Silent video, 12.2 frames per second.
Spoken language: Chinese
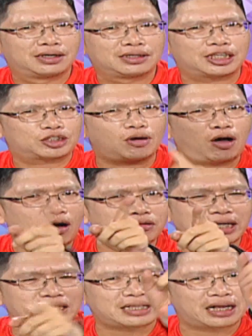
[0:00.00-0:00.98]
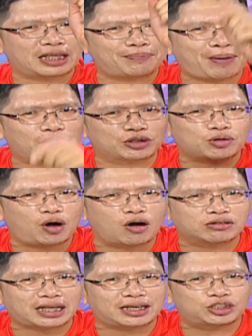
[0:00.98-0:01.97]
你说红灯上个礼拜我说
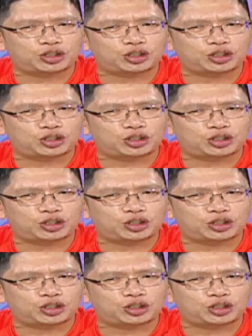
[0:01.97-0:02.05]
红灯，